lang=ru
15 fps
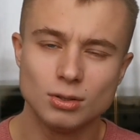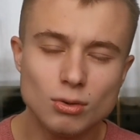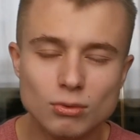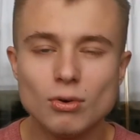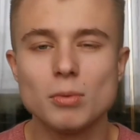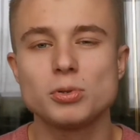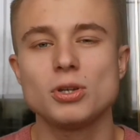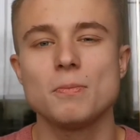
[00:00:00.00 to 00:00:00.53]

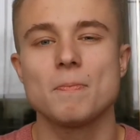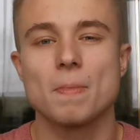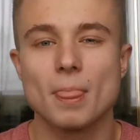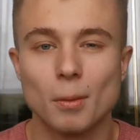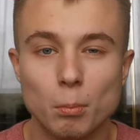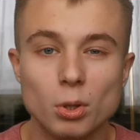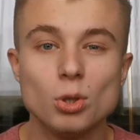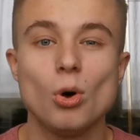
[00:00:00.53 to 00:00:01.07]
Ну, в общем,
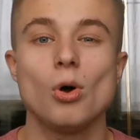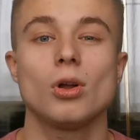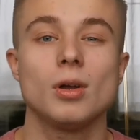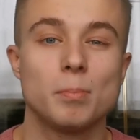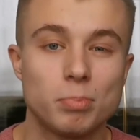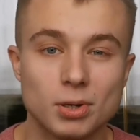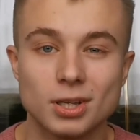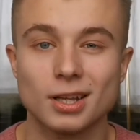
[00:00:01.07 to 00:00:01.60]

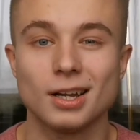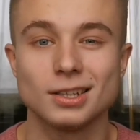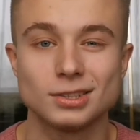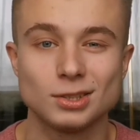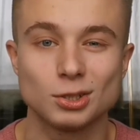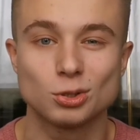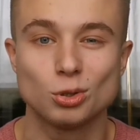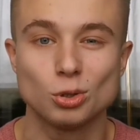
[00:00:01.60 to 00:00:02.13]
много
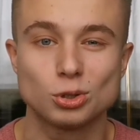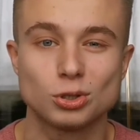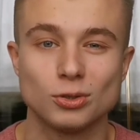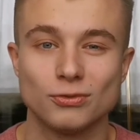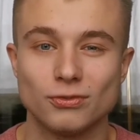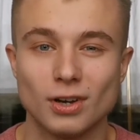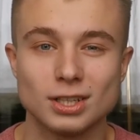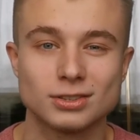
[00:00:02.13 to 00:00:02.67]
прекрасных
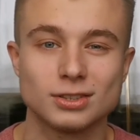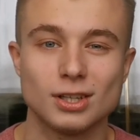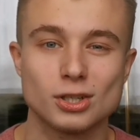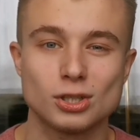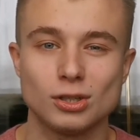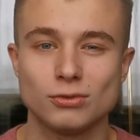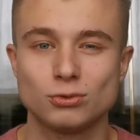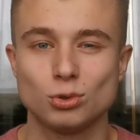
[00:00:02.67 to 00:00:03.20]
тостов
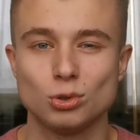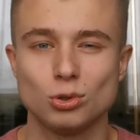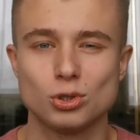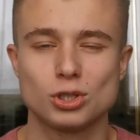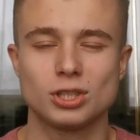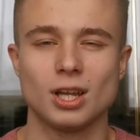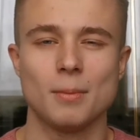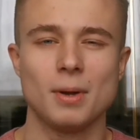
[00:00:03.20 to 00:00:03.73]
возглашал в ту
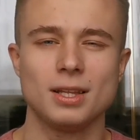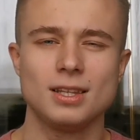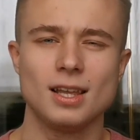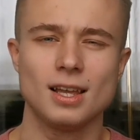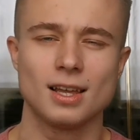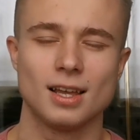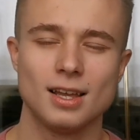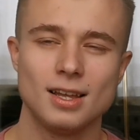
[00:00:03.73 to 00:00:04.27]
ночь
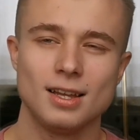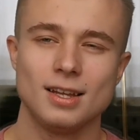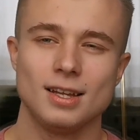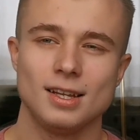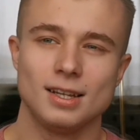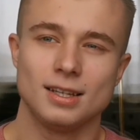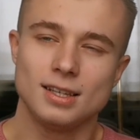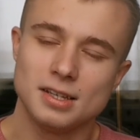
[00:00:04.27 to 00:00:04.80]
Тамада,
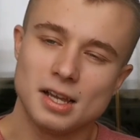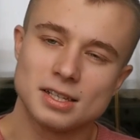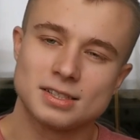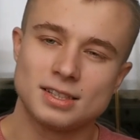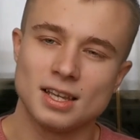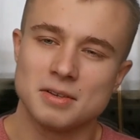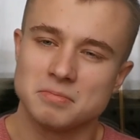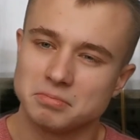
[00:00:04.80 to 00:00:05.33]
и
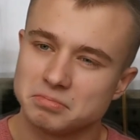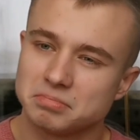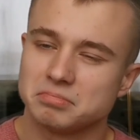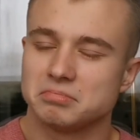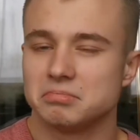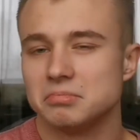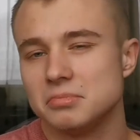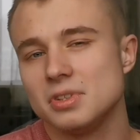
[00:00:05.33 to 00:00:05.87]
гостям
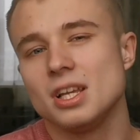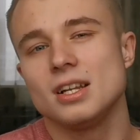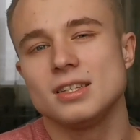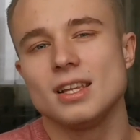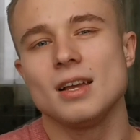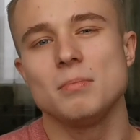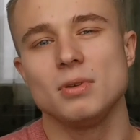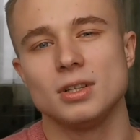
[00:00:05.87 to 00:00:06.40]

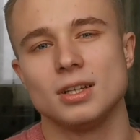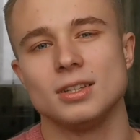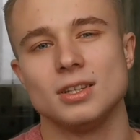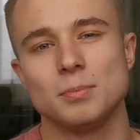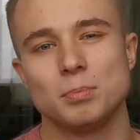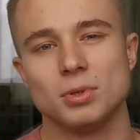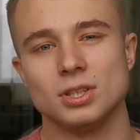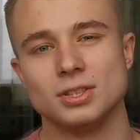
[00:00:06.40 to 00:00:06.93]
нельзя было
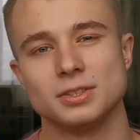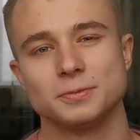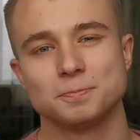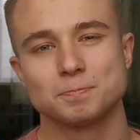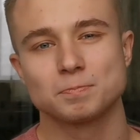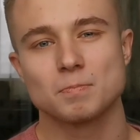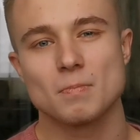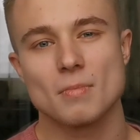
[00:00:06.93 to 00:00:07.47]
не пить.
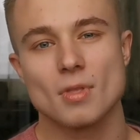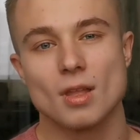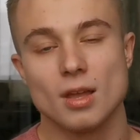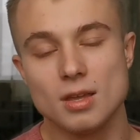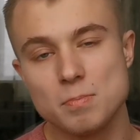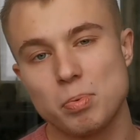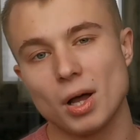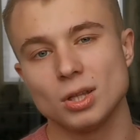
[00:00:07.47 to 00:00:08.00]

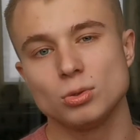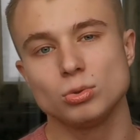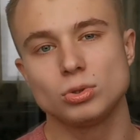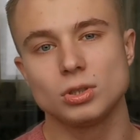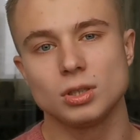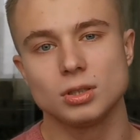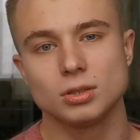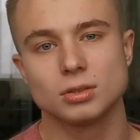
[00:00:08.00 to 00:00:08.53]
И под
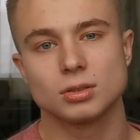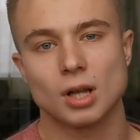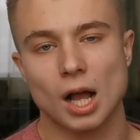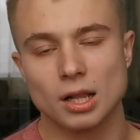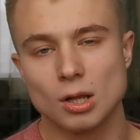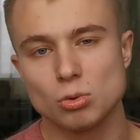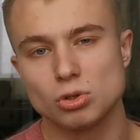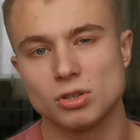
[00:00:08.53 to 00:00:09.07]
утро,
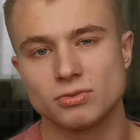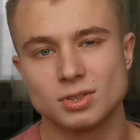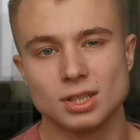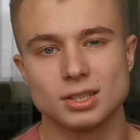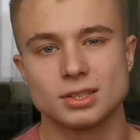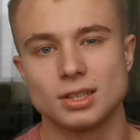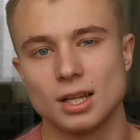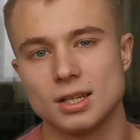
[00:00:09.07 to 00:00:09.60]
когда уже
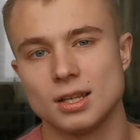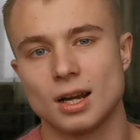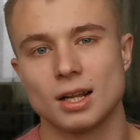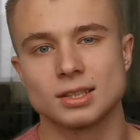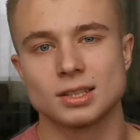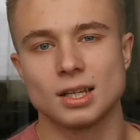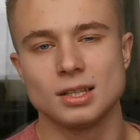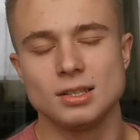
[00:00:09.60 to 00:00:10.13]
все стали
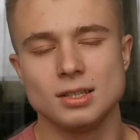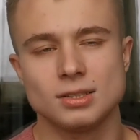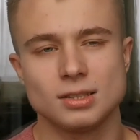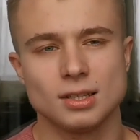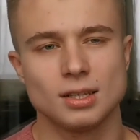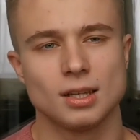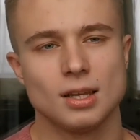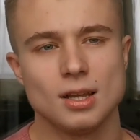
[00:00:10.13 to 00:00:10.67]

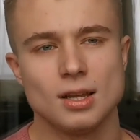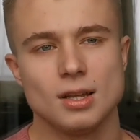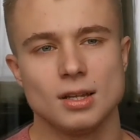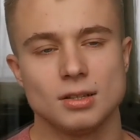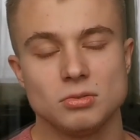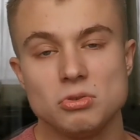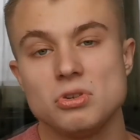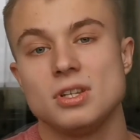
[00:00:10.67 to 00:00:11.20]
расходиться,
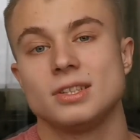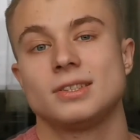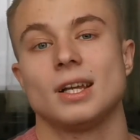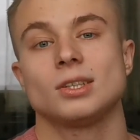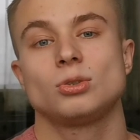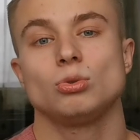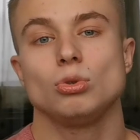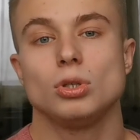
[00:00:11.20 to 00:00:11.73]
ну или
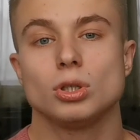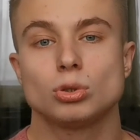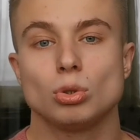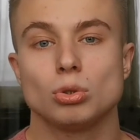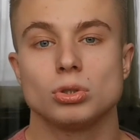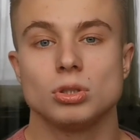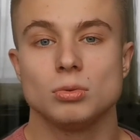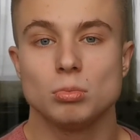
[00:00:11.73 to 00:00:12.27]
заснули
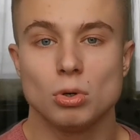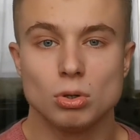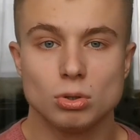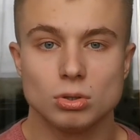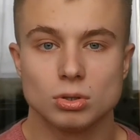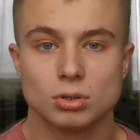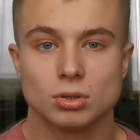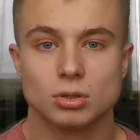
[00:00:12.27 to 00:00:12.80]
кто где
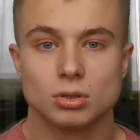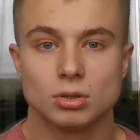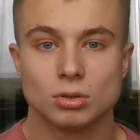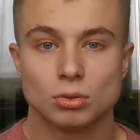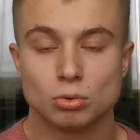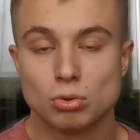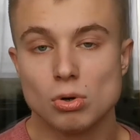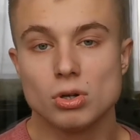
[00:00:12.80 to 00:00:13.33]
мог,
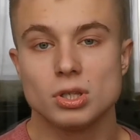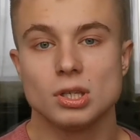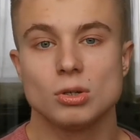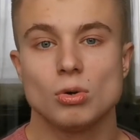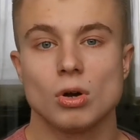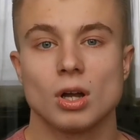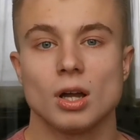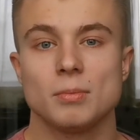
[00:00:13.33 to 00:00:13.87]
Гоги
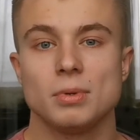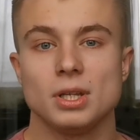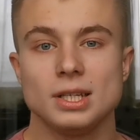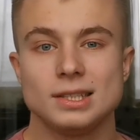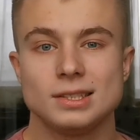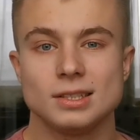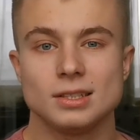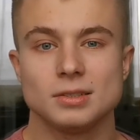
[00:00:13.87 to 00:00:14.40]

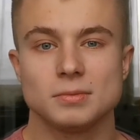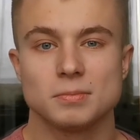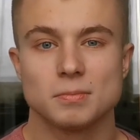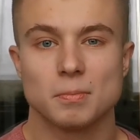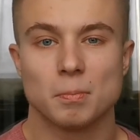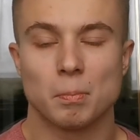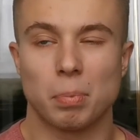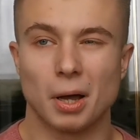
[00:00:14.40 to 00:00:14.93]
Гогаберидзе,
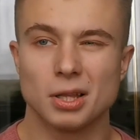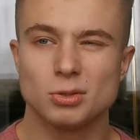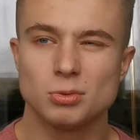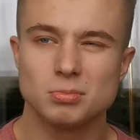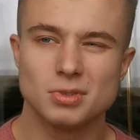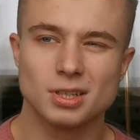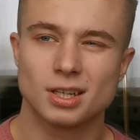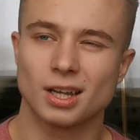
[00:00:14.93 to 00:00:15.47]

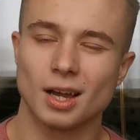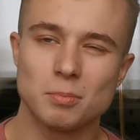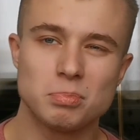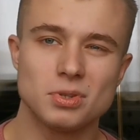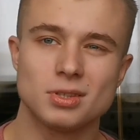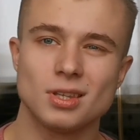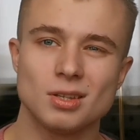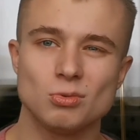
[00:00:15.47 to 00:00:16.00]
подобно
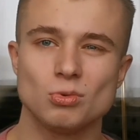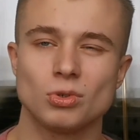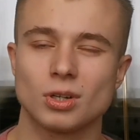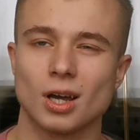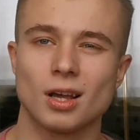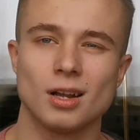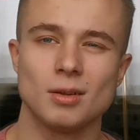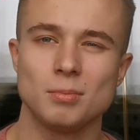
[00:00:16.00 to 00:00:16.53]
капитану
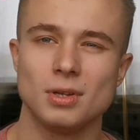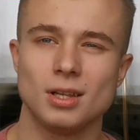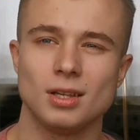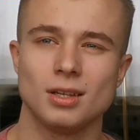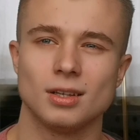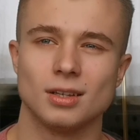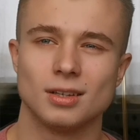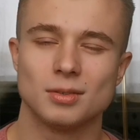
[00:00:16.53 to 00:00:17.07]

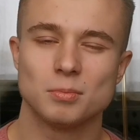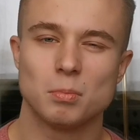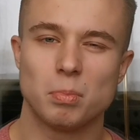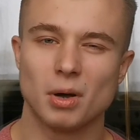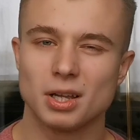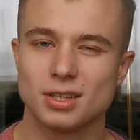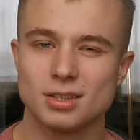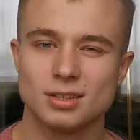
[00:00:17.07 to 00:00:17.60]
корабля,
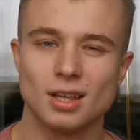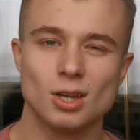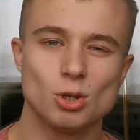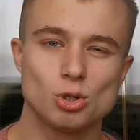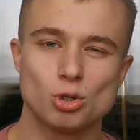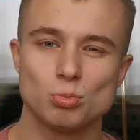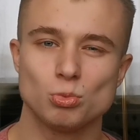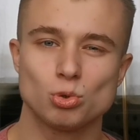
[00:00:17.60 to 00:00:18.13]

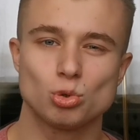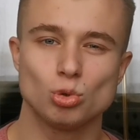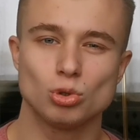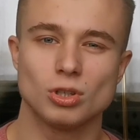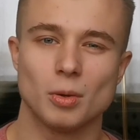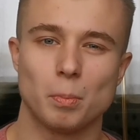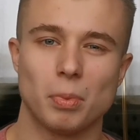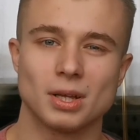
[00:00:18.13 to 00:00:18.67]
покидающему
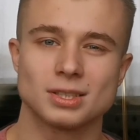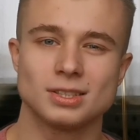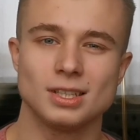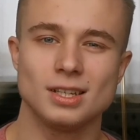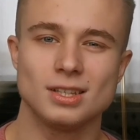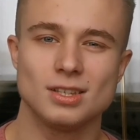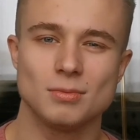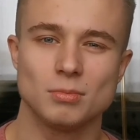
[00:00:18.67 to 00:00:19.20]
судно
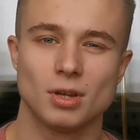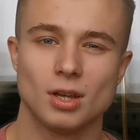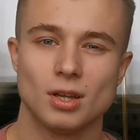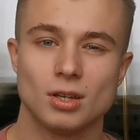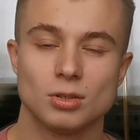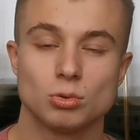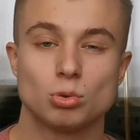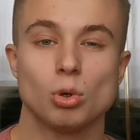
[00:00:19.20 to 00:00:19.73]
последним,
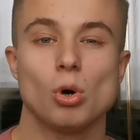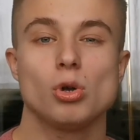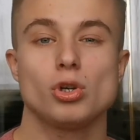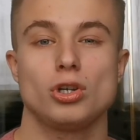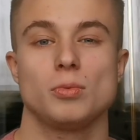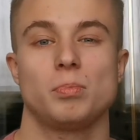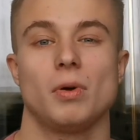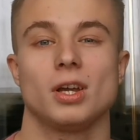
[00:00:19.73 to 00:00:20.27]

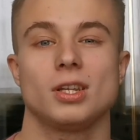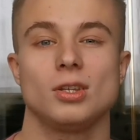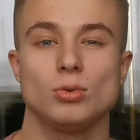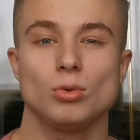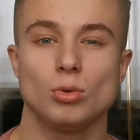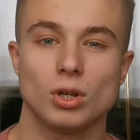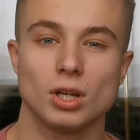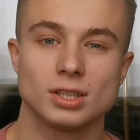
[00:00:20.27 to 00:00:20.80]
тоже
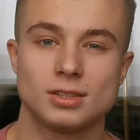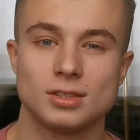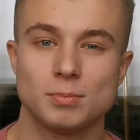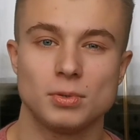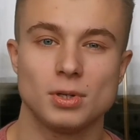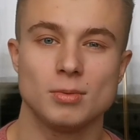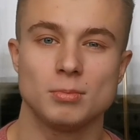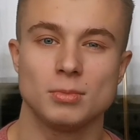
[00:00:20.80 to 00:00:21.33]
покинул
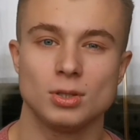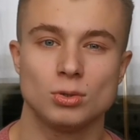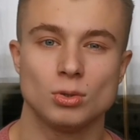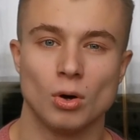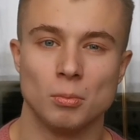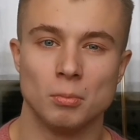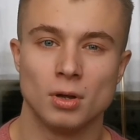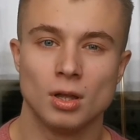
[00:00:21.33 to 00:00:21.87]
гостеприимный
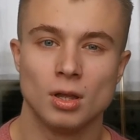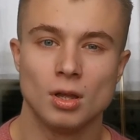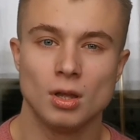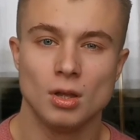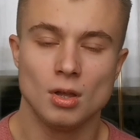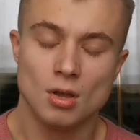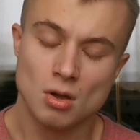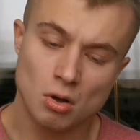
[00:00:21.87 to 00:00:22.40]
дом.
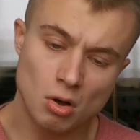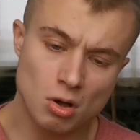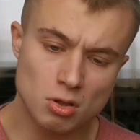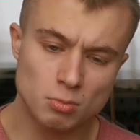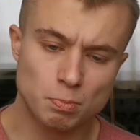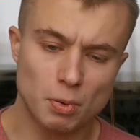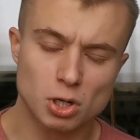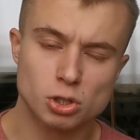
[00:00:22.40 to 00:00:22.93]

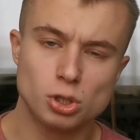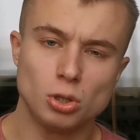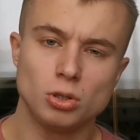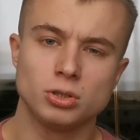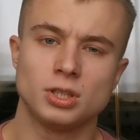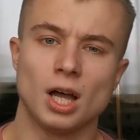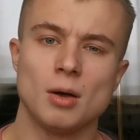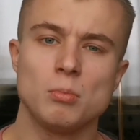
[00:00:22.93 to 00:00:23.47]
Он
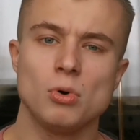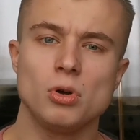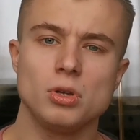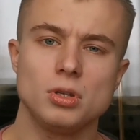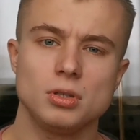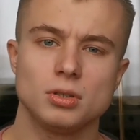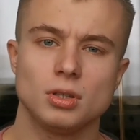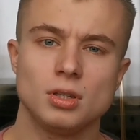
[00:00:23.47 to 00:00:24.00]
пошел
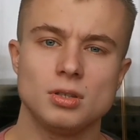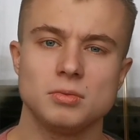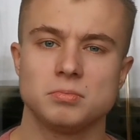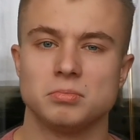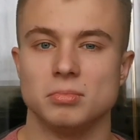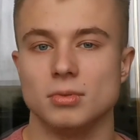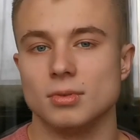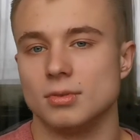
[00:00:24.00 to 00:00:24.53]
домой
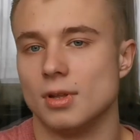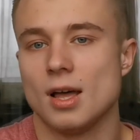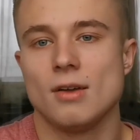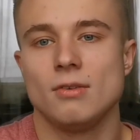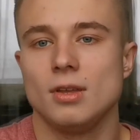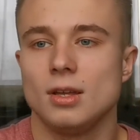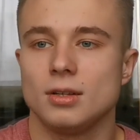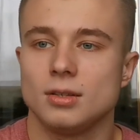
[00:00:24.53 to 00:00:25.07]
и,
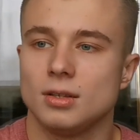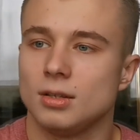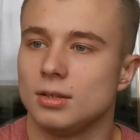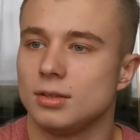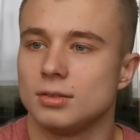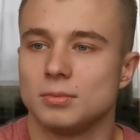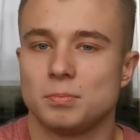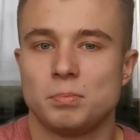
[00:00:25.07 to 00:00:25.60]

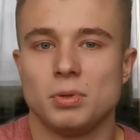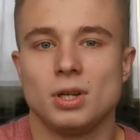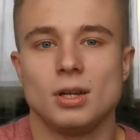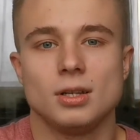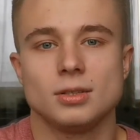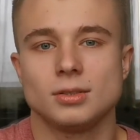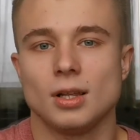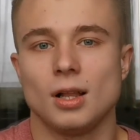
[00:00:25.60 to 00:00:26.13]
наверное,
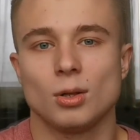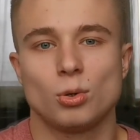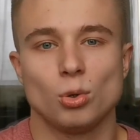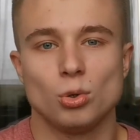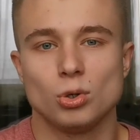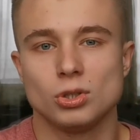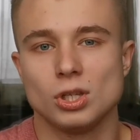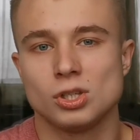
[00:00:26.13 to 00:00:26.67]
перелезал
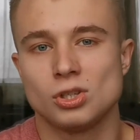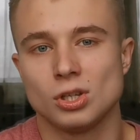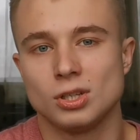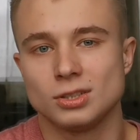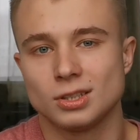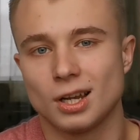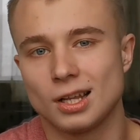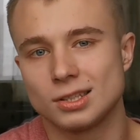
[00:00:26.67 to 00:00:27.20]
кое-где через